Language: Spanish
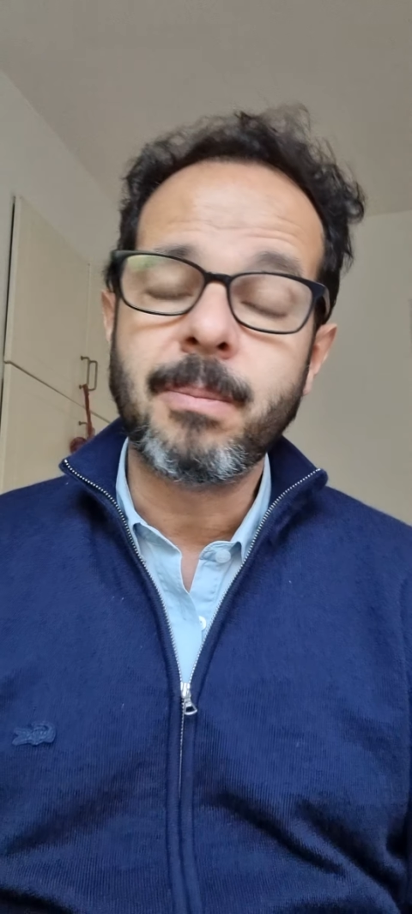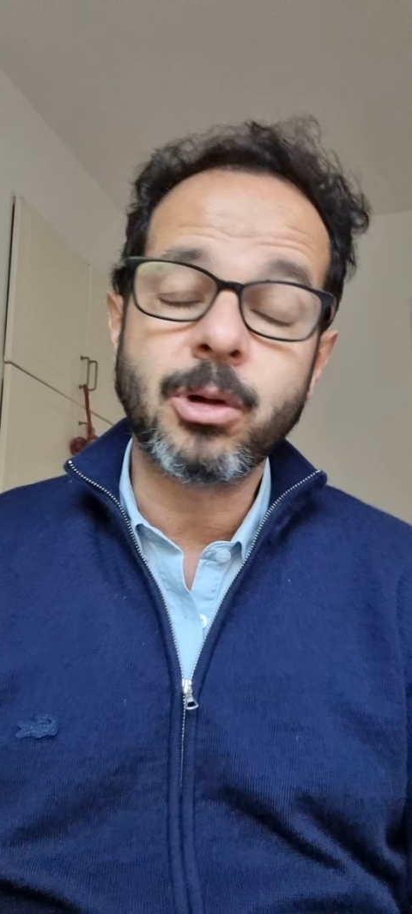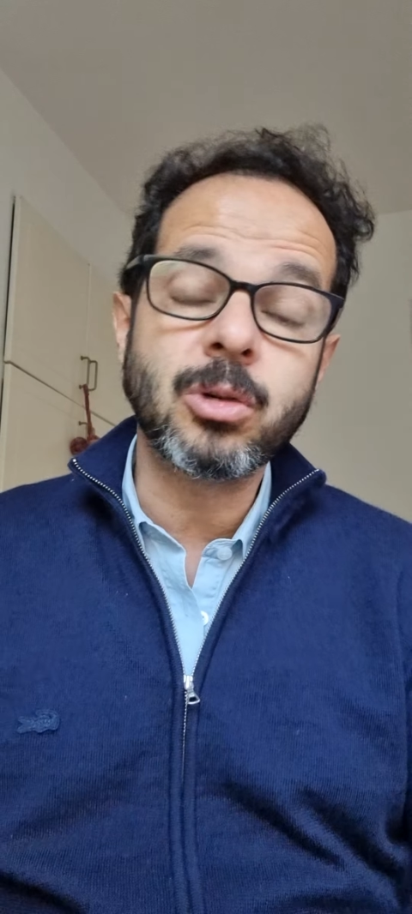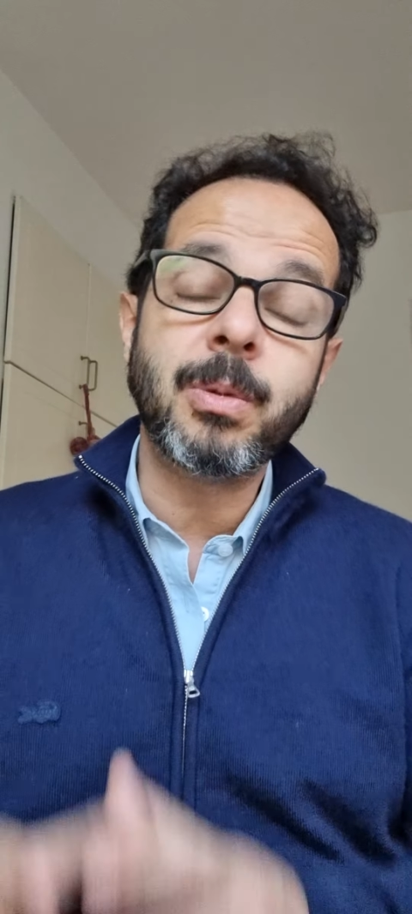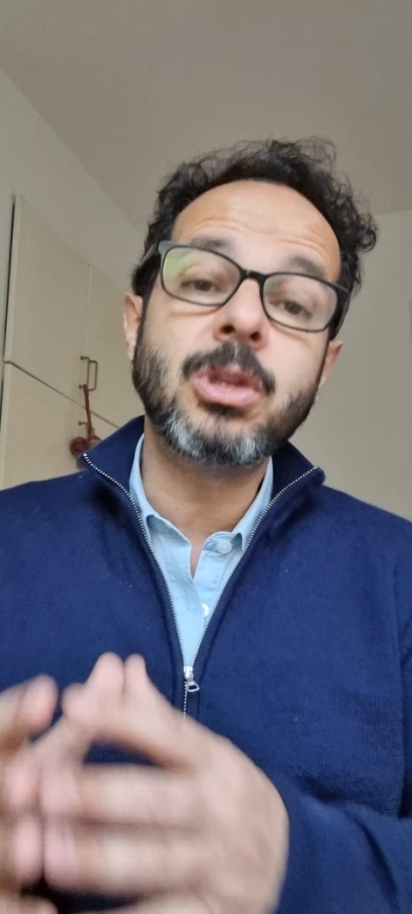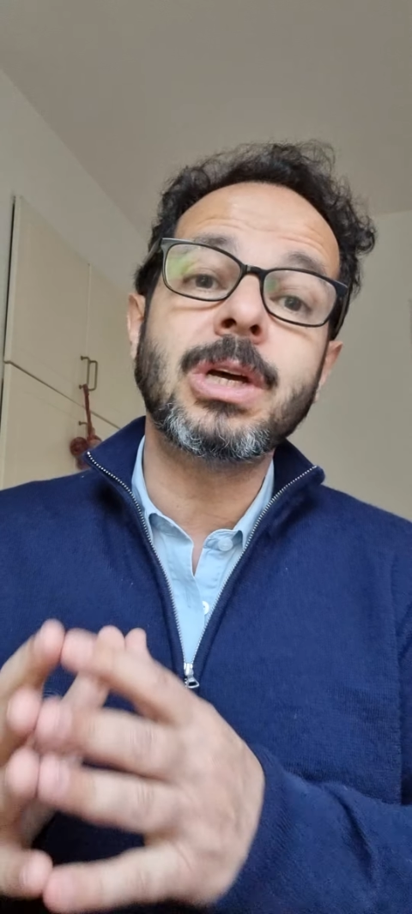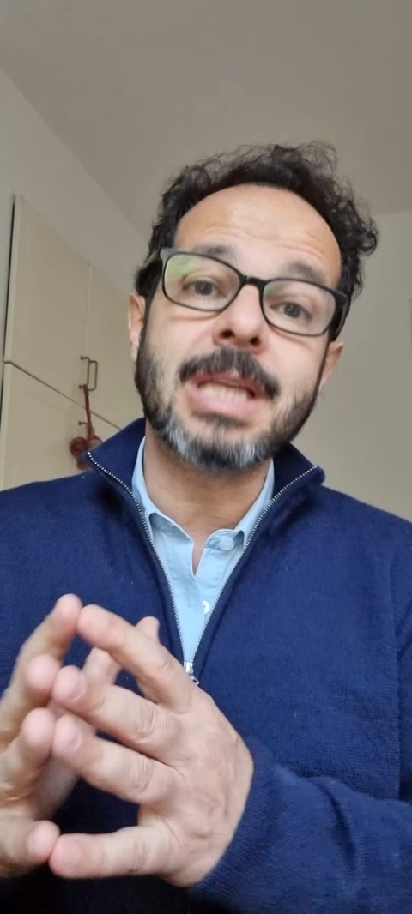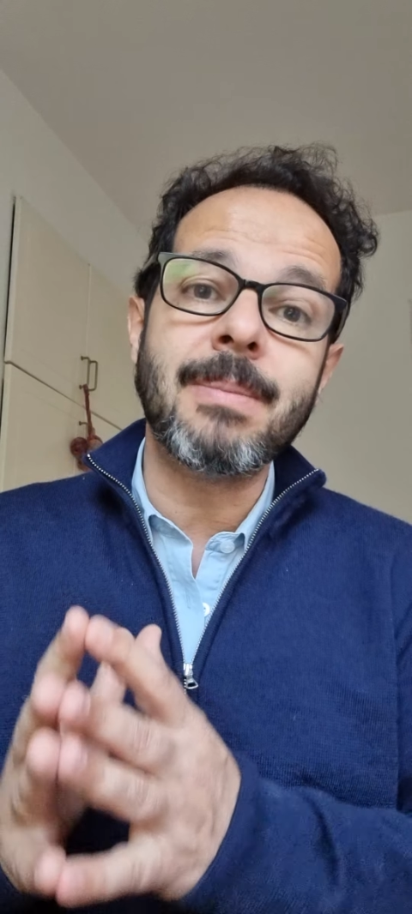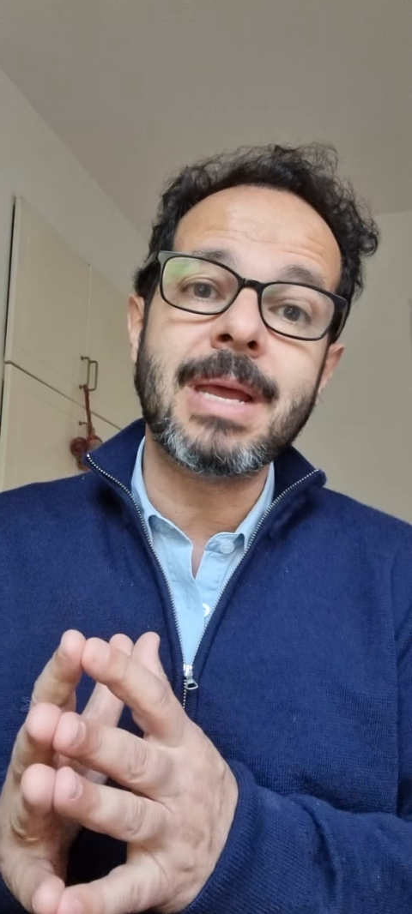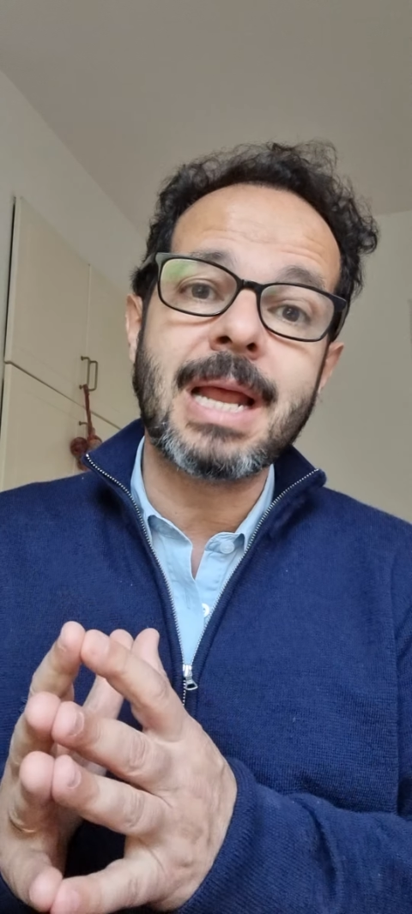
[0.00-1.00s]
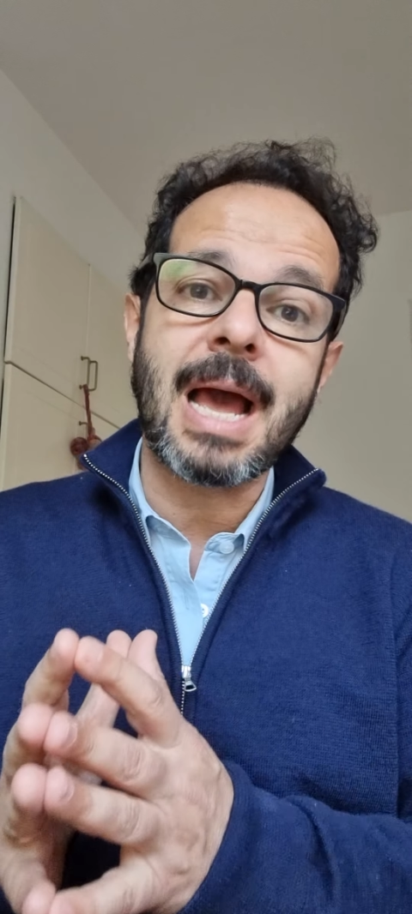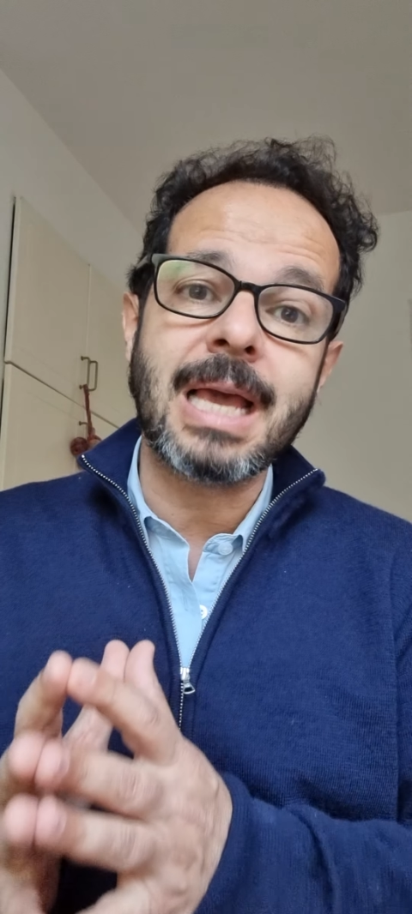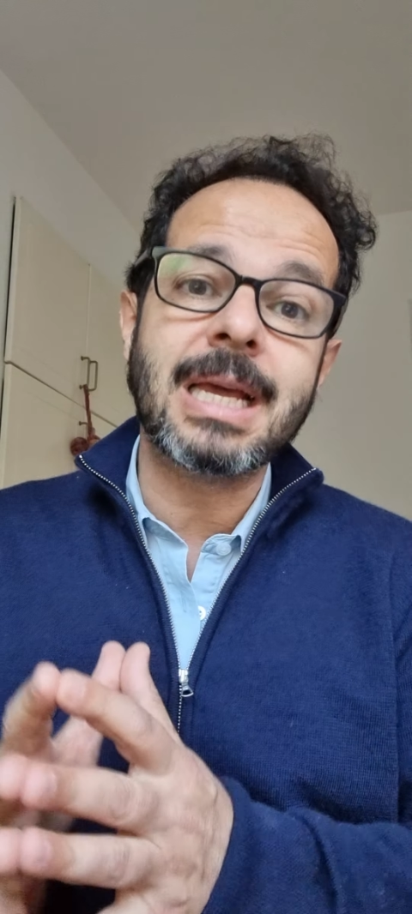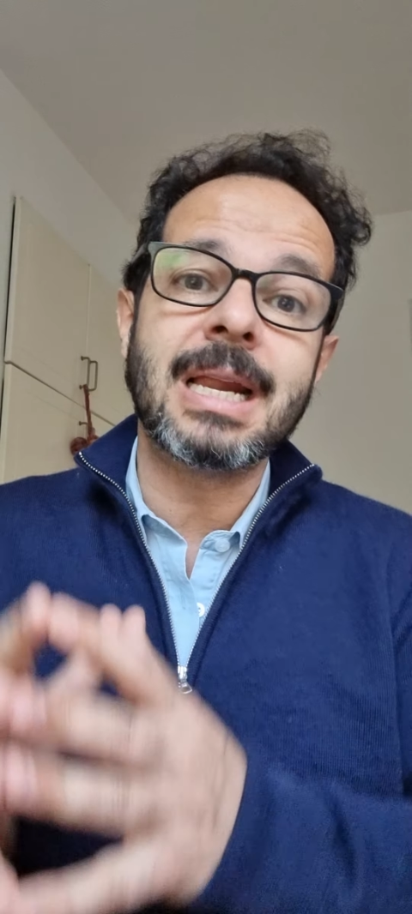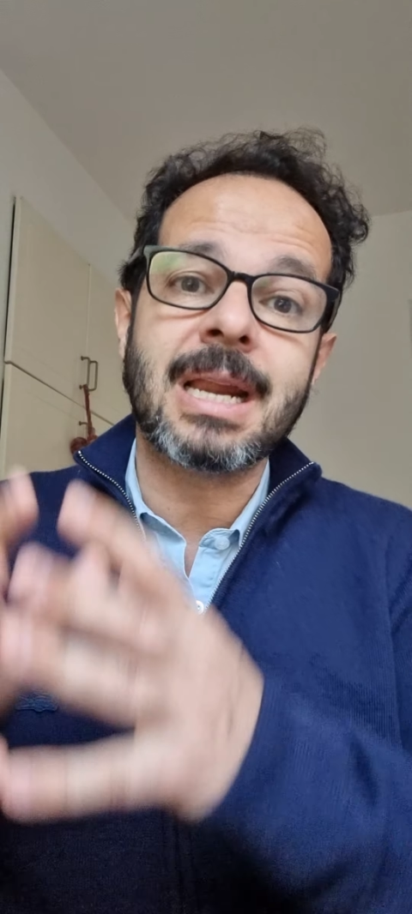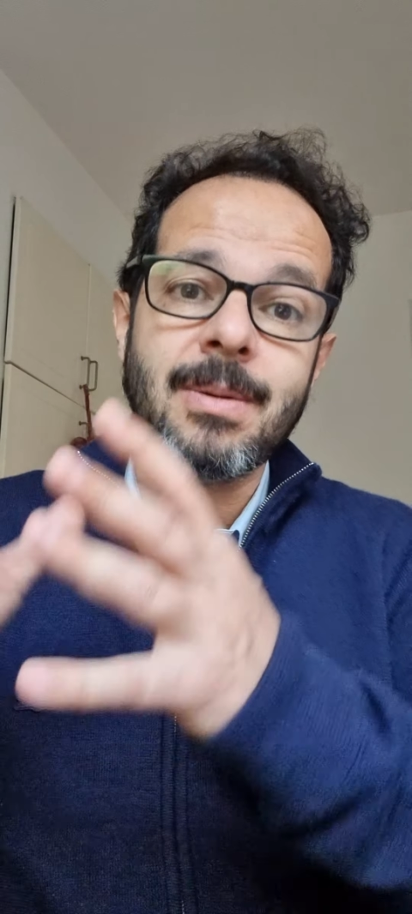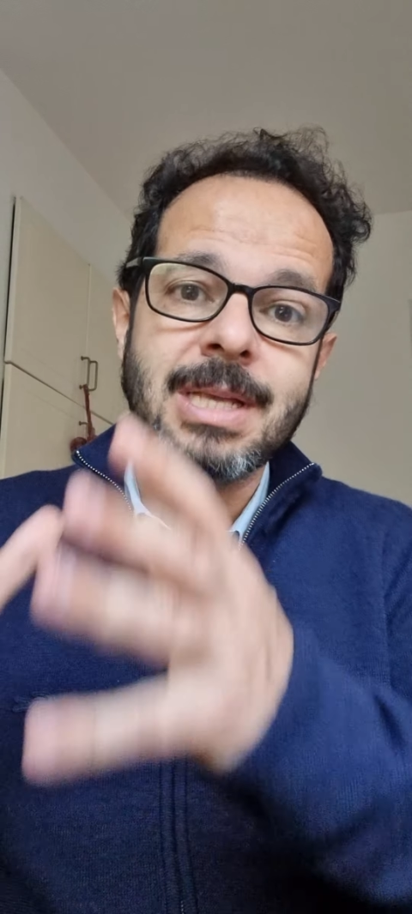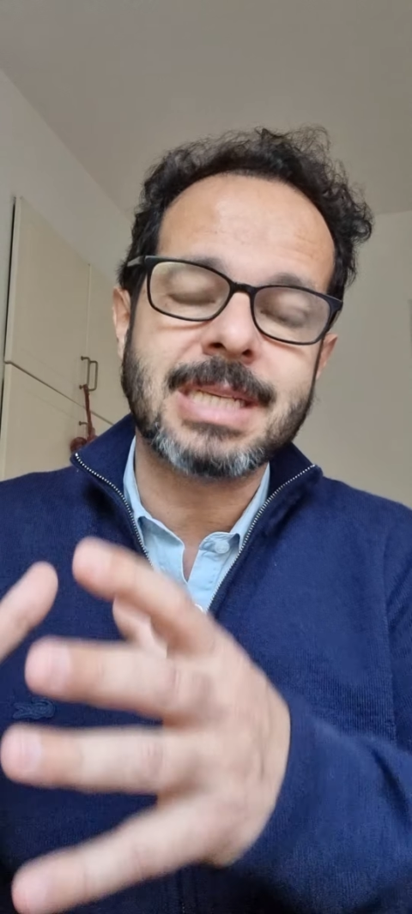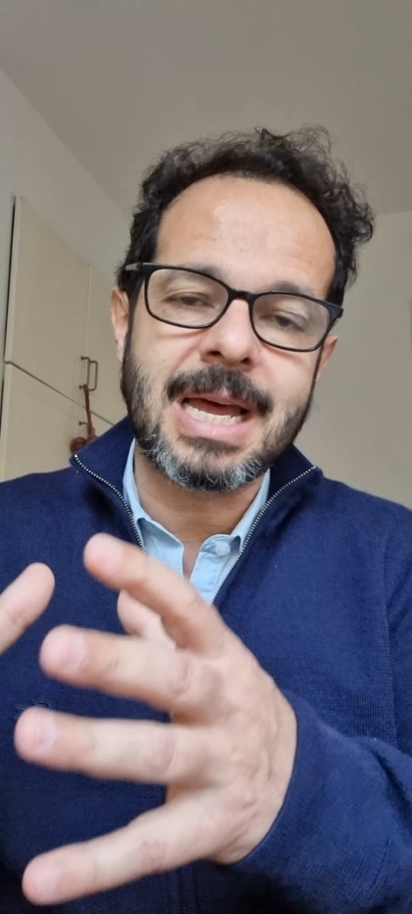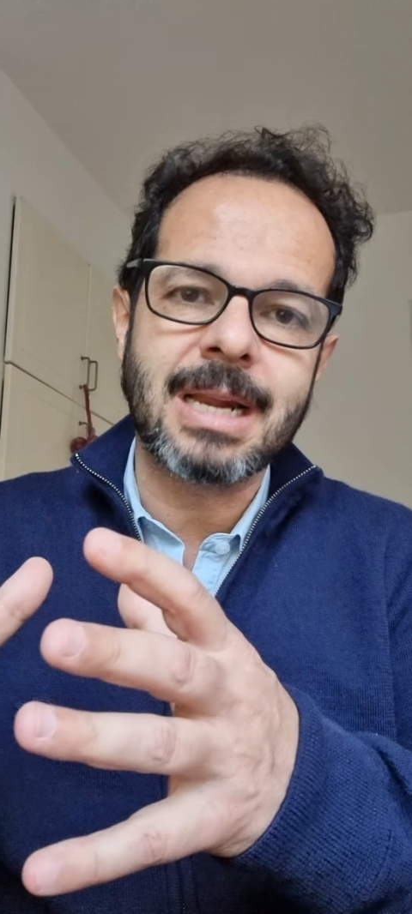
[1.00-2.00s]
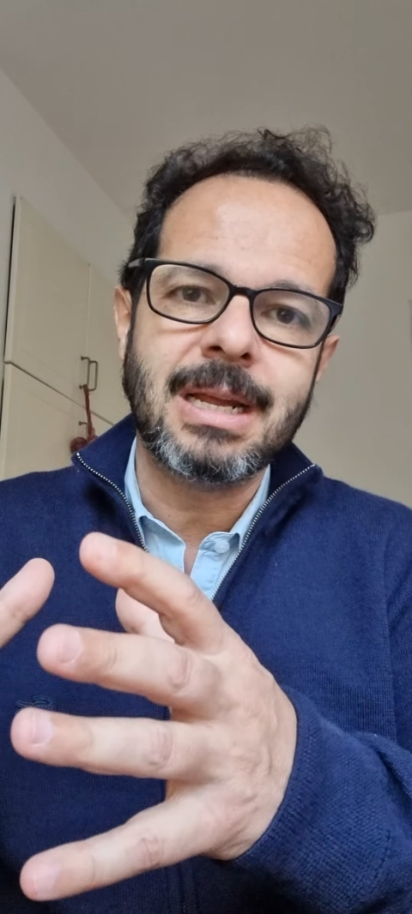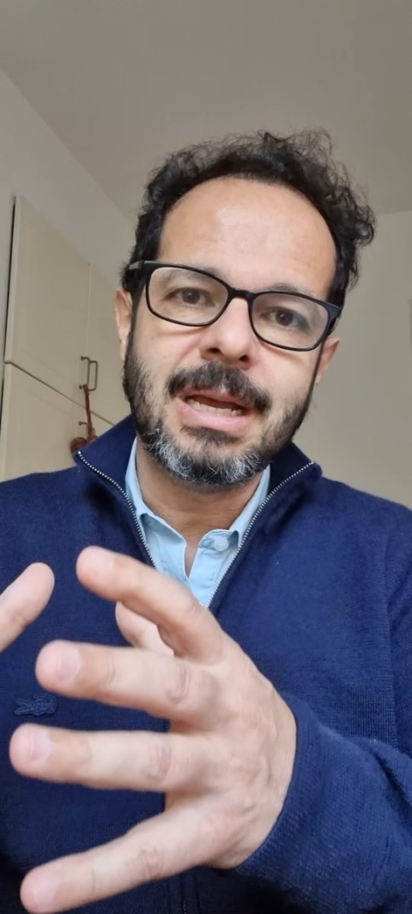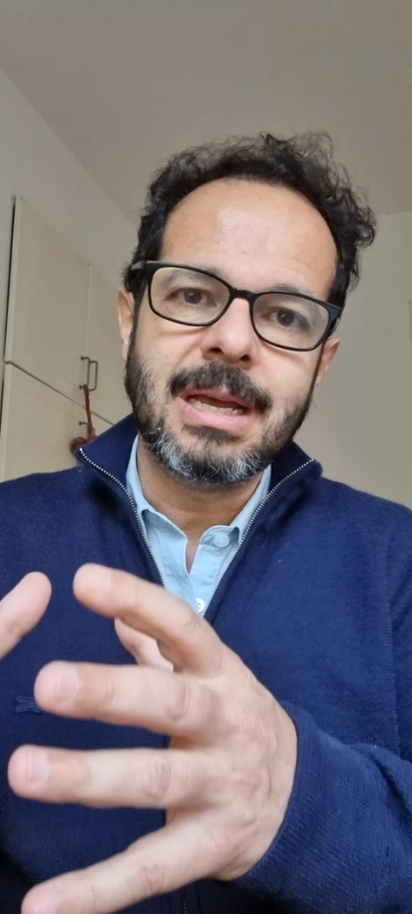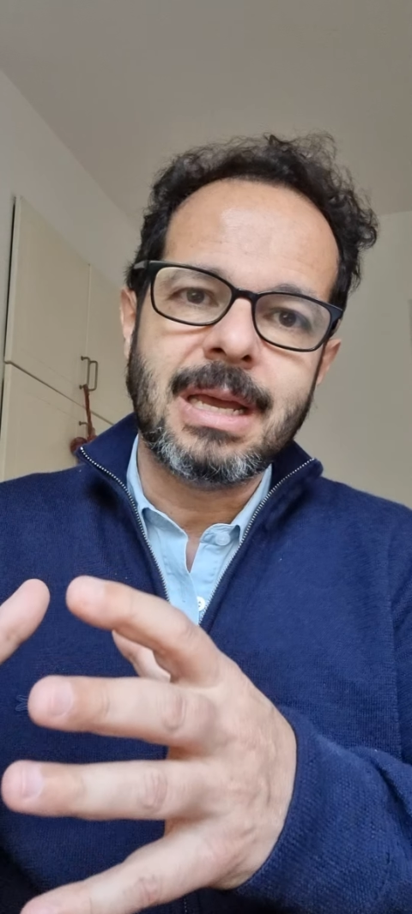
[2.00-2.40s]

Por supuesto que también hay que revisar